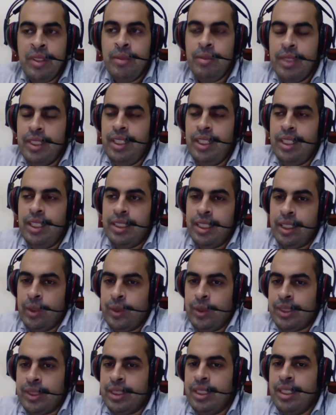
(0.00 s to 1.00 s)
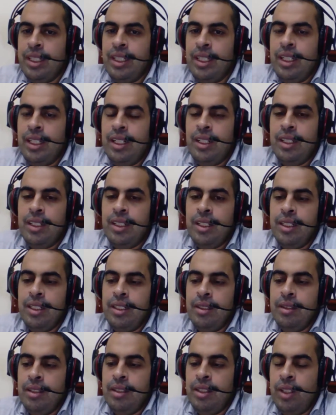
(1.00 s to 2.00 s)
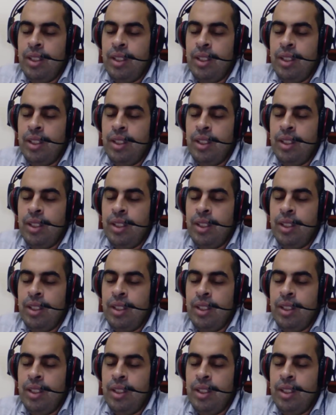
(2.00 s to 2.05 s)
بيدينا نتائج كويسه آه،